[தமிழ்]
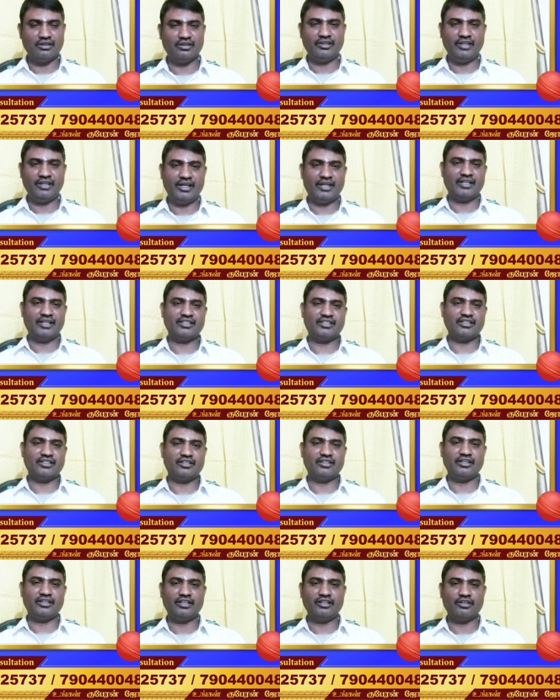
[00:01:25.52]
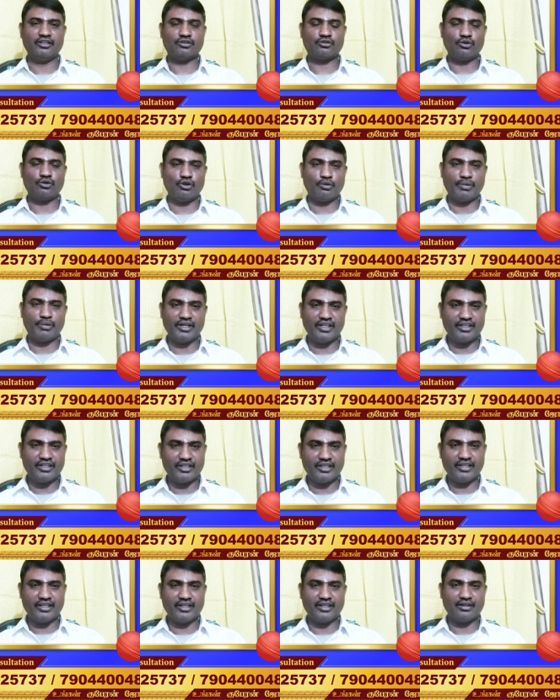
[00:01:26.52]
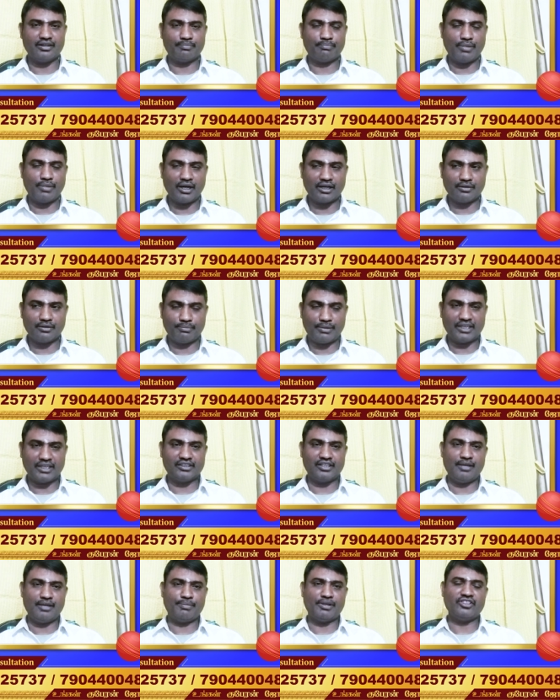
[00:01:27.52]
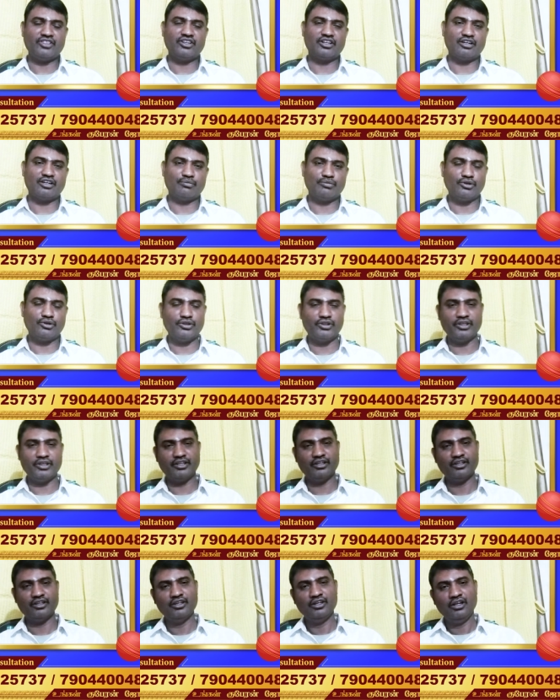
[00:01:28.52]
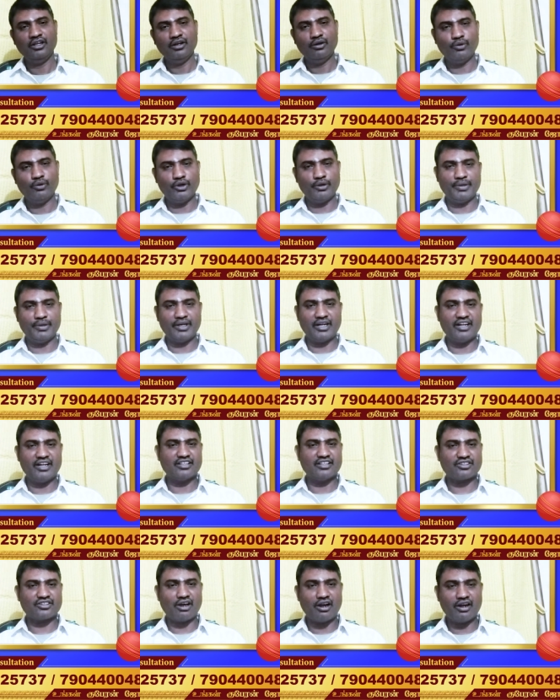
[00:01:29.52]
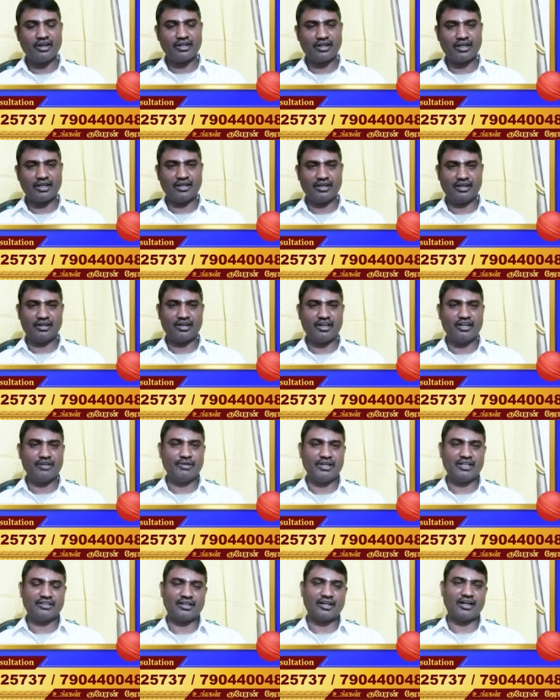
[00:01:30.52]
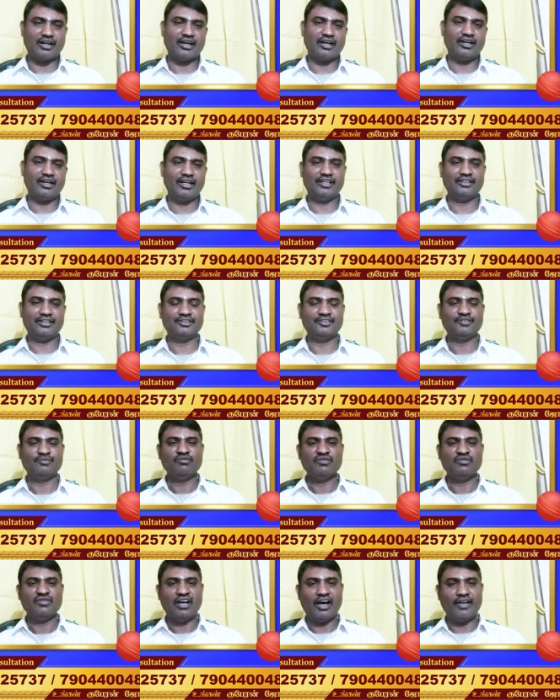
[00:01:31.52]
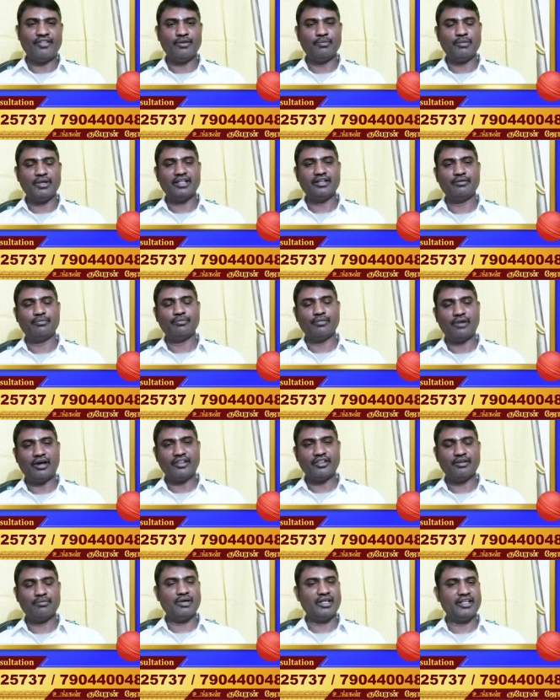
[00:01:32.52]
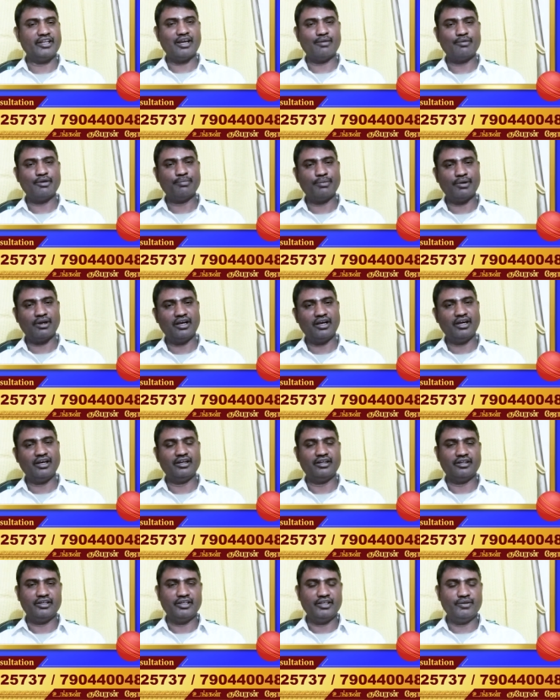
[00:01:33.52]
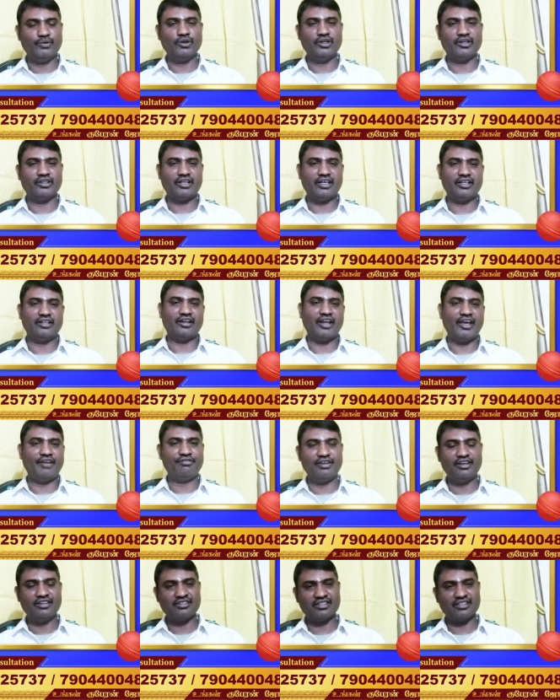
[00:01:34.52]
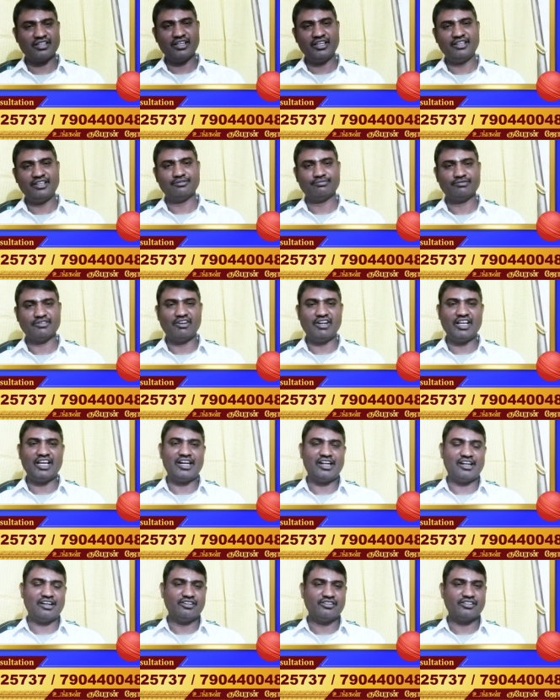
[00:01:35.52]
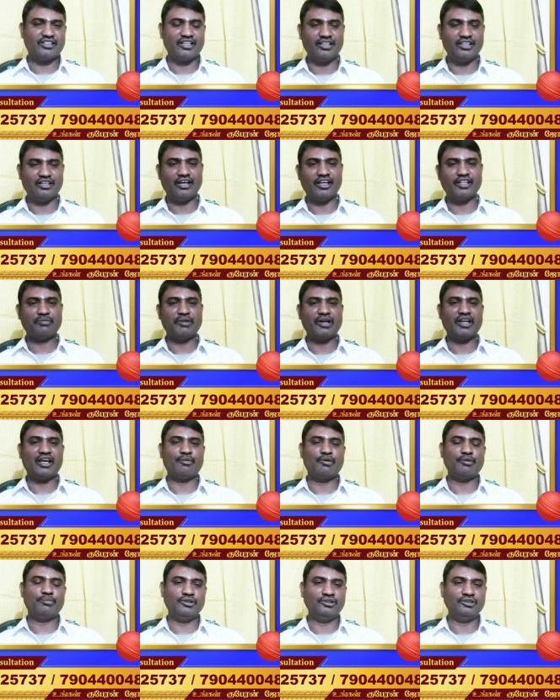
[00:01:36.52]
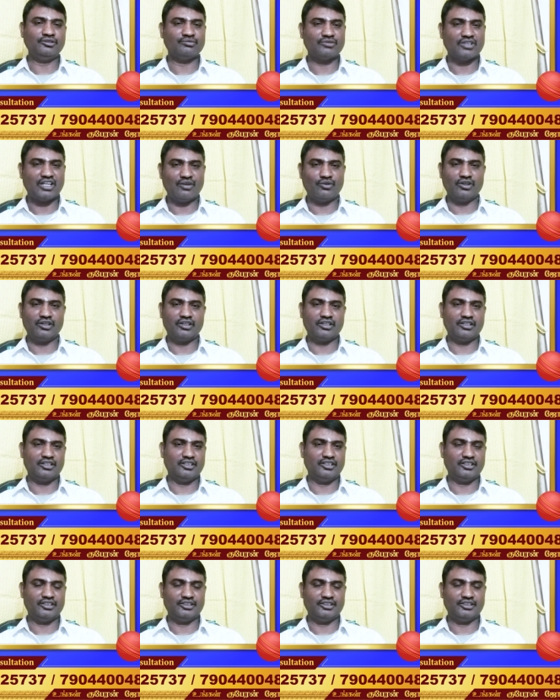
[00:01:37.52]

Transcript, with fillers: இதை அடிச்சுட்டு இது ஸ்ட்ரோக் பண்ணிட்டு பக் பக்கத்துலேயே பந்து இருக்கும்போது போது ஓடி போய் ரன்னு ஷார்ட்டாக ரன் எடுத்துடுறாங்கல்ல அந்த மாதிரி அந்த மாதிரி அமைப்பெல்லாம் இவங்களுக்கு தான் அது லைஃப்லயும் சரி விளையாட்டுலயும் சரி அந்த மாதிரி அமைப்பு அவங்களுக்கு